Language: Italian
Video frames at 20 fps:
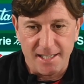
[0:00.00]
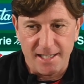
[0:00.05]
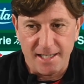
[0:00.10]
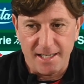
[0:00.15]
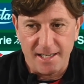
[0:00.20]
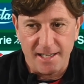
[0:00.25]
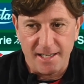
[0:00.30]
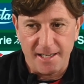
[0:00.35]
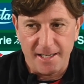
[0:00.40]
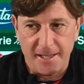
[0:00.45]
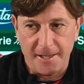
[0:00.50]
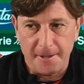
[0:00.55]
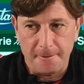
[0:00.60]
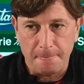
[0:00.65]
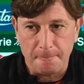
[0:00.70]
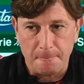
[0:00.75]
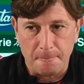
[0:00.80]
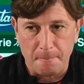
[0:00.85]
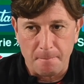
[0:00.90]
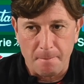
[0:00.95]
Eh,
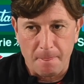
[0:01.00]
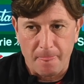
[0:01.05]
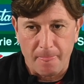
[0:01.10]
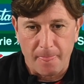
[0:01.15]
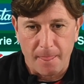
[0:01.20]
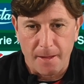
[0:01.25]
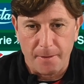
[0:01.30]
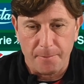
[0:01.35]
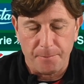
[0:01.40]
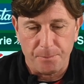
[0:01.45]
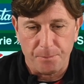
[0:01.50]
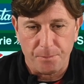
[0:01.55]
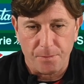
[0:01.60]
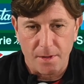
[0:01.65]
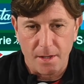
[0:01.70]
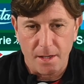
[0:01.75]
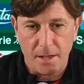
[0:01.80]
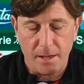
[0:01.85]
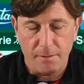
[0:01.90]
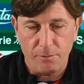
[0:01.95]

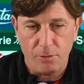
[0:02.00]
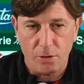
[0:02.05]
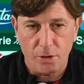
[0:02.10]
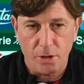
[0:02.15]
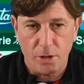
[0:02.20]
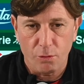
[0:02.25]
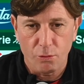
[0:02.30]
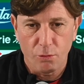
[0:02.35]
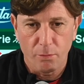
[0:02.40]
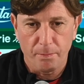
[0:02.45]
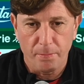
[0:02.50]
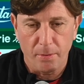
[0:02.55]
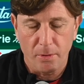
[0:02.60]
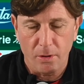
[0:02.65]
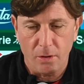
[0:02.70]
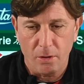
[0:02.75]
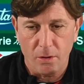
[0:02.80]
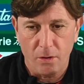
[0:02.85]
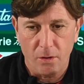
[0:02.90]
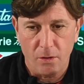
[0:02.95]
il lavoro di
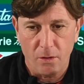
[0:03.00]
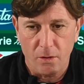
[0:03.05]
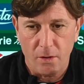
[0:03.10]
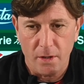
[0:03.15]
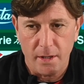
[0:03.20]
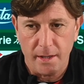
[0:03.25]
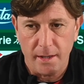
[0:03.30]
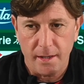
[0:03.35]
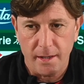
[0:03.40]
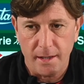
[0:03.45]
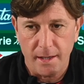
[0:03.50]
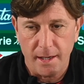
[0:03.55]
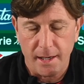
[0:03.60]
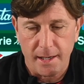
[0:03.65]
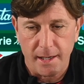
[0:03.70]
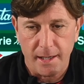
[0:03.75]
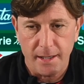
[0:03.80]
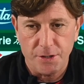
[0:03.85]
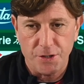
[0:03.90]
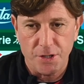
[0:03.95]
gruppo e la
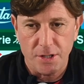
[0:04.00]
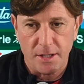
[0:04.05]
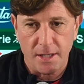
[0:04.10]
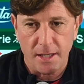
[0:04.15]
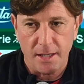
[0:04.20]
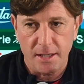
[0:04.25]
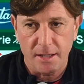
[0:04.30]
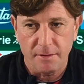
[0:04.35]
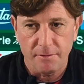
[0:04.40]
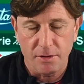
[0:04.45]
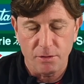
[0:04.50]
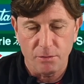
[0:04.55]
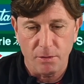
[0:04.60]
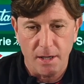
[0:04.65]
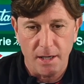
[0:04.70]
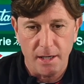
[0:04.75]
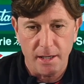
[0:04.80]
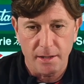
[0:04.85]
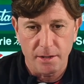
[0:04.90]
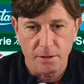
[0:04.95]
crescita
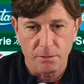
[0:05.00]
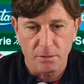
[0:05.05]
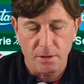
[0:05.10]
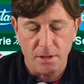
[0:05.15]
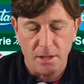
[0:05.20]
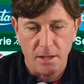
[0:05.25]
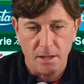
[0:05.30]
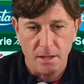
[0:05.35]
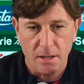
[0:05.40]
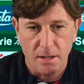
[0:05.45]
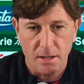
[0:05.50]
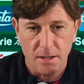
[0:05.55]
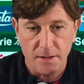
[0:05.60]
individuale un,